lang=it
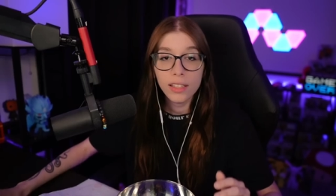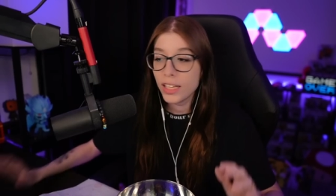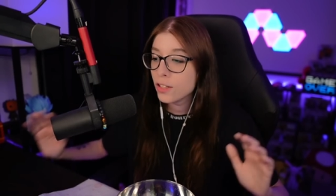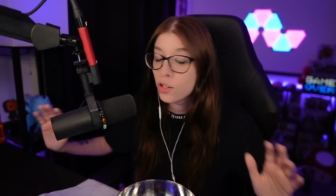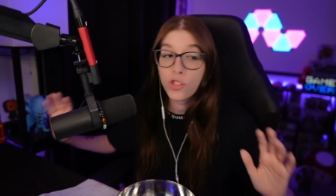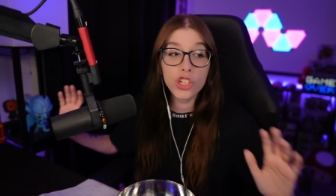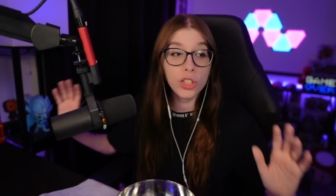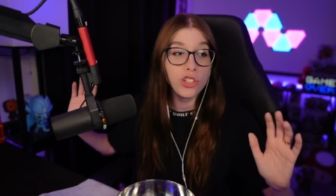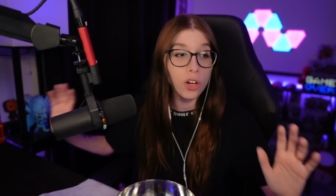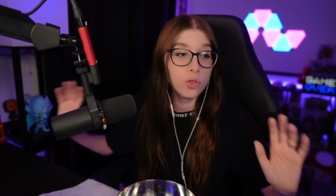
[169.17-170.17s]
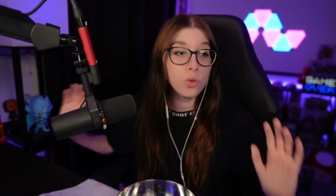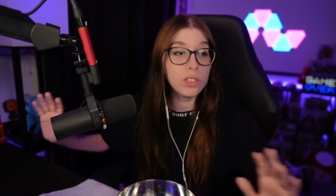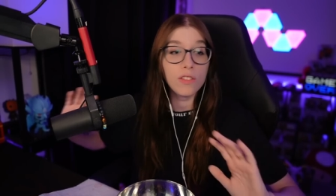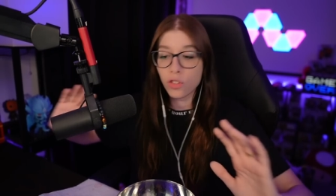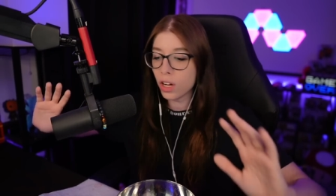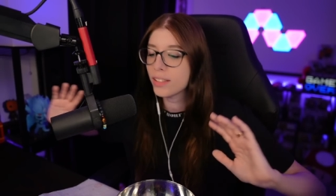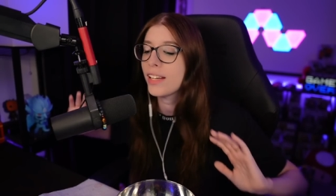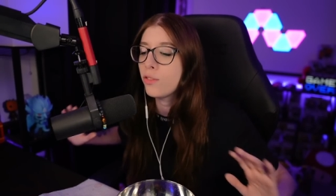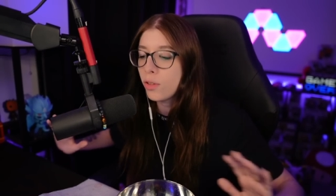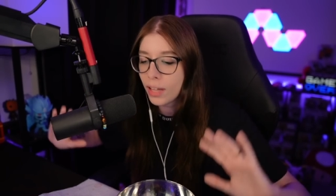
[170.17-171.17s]
Io ho, ho tutti
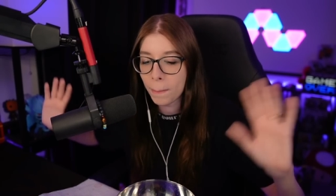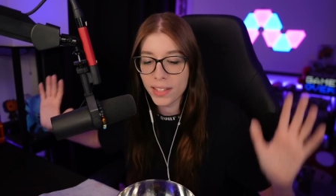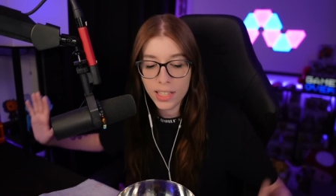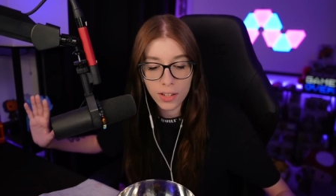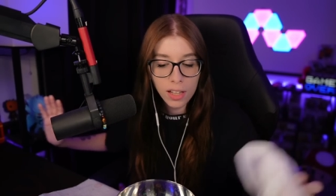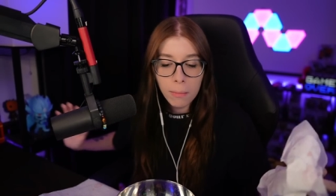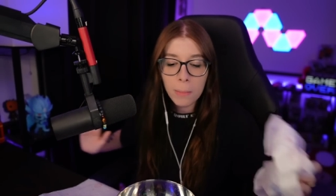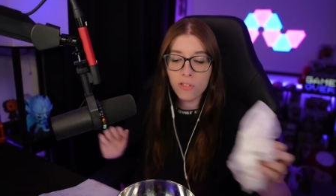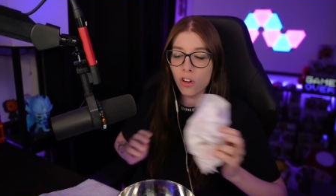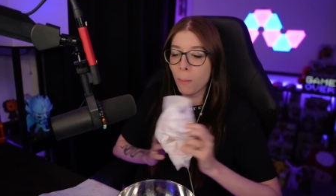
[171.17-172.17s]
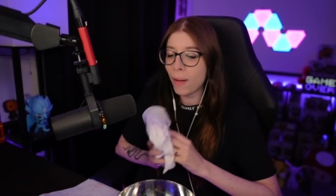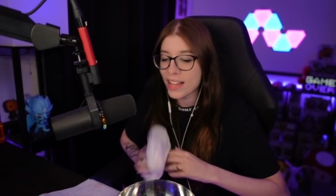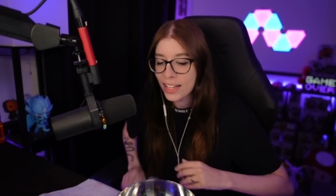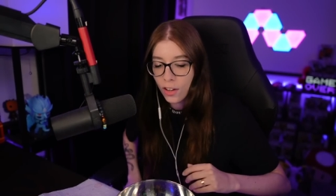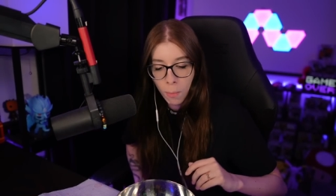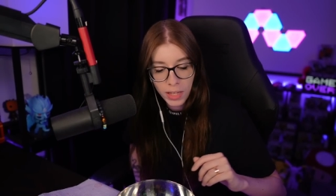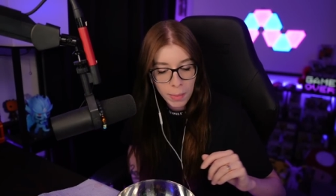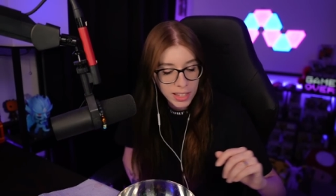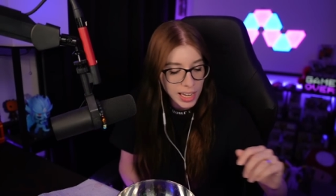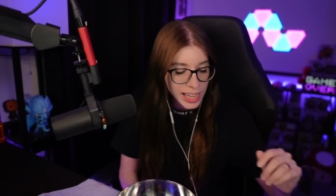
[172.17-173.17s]
Scottex sul tappetino. Ma mi sono bagnata
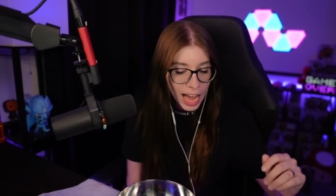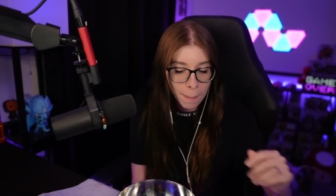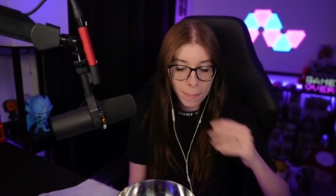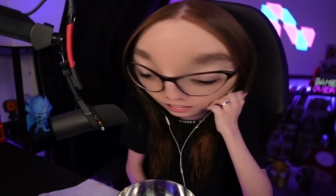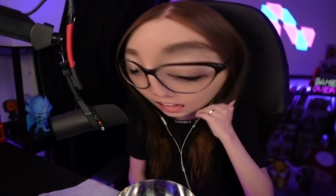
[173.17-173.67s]
completamente le gambe. E